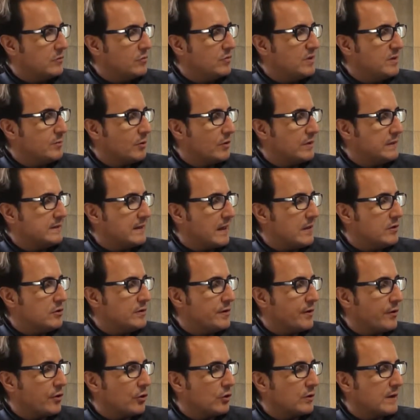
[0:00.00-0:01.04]
un libro editado
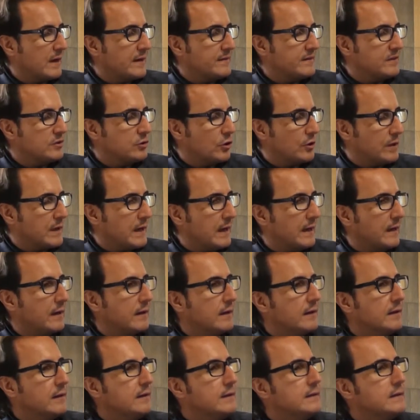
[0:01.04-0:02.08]
en Roca
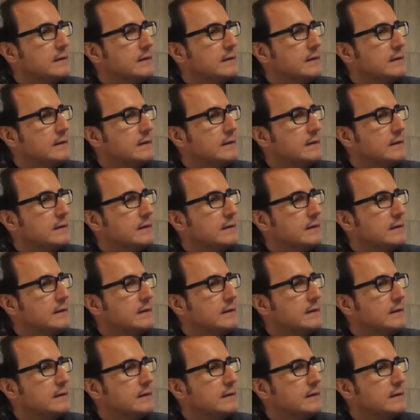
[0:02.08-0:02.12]
Editorial.